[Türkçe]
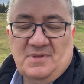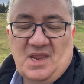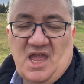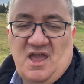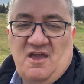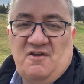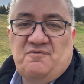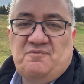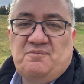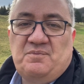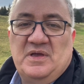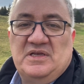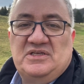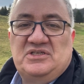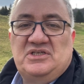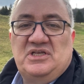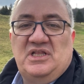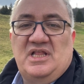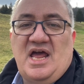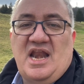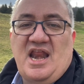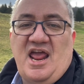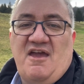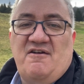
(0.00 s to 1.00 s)

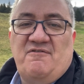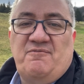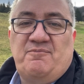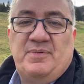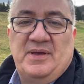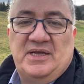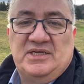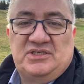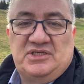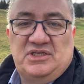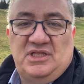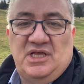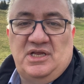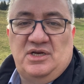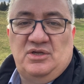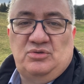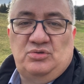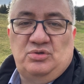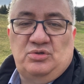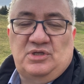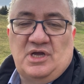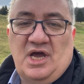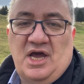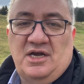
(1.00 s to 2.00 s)
F5'liler F5'lileri
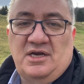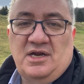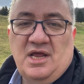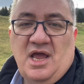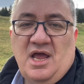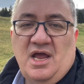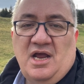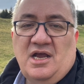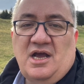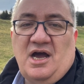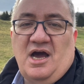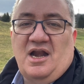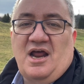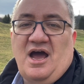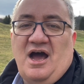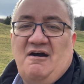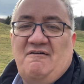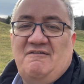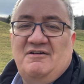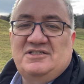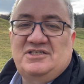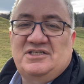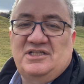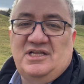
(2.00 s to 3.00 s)
tutar. Kara
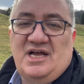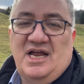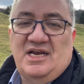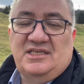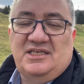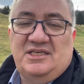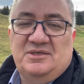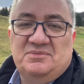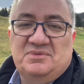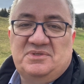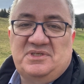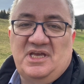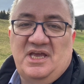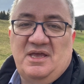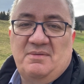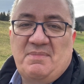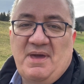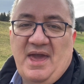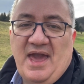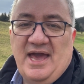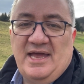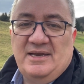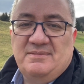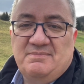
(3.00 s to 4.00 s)
havacılar kimseyi
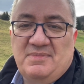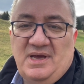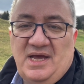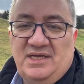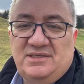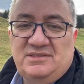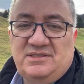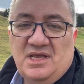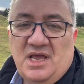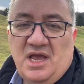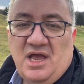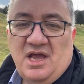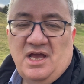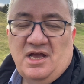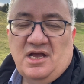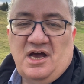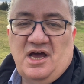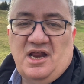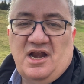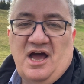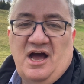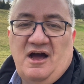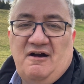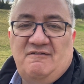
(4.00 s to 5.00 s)
beğenmez.
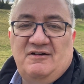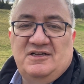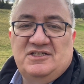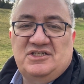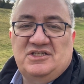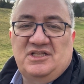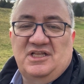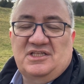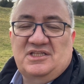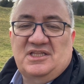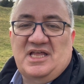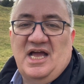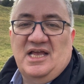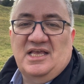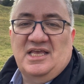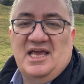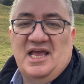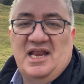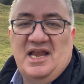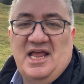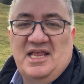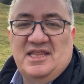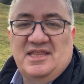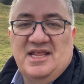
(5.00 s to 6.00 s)
Kara havacılıktan
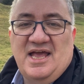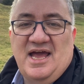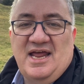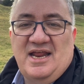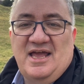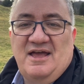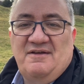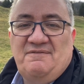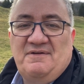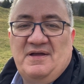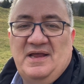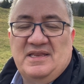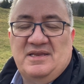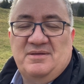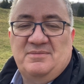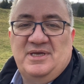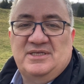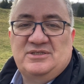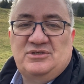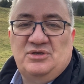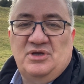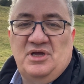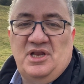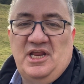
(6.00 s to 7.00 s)
gelenler
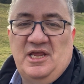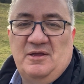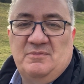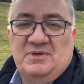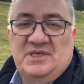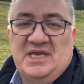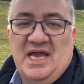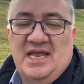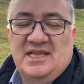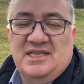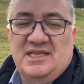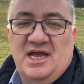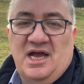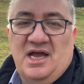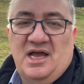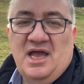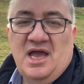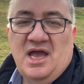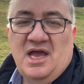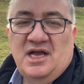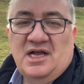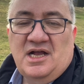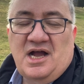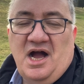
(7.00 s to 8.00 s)
efendime söyleyeyim kendi
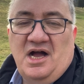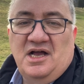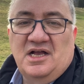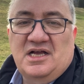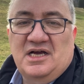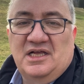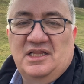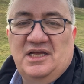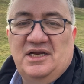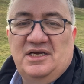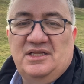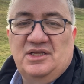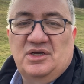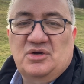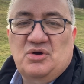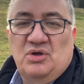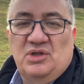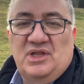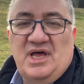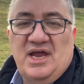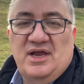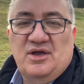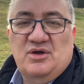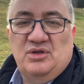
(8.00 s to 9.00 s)
kankalarını
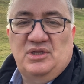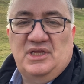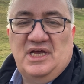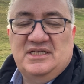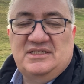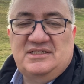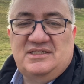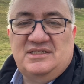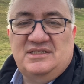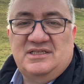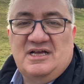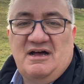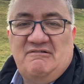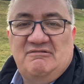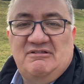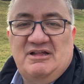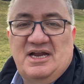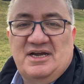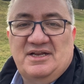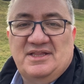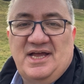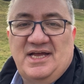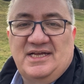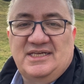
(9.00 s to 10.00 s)
kolay kolay
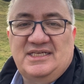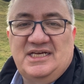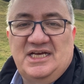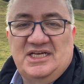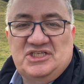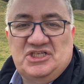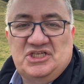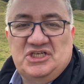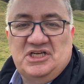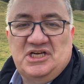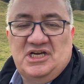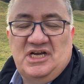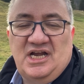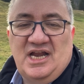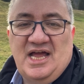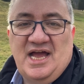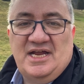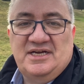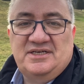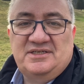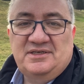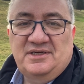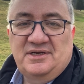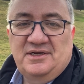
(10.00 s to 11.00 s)
sınavlardan
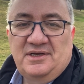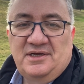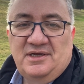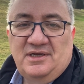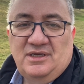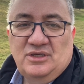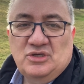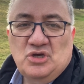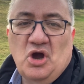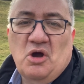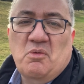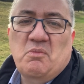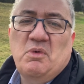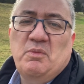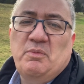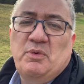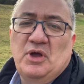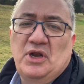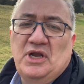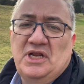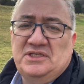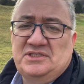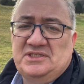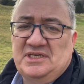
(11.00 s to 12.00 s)
geçirirler. Yok mu
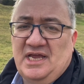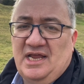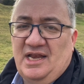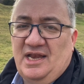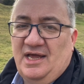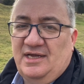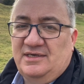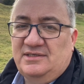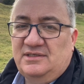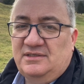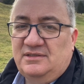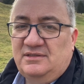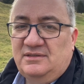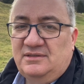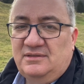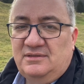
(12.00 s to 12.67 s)
böyle şeyler?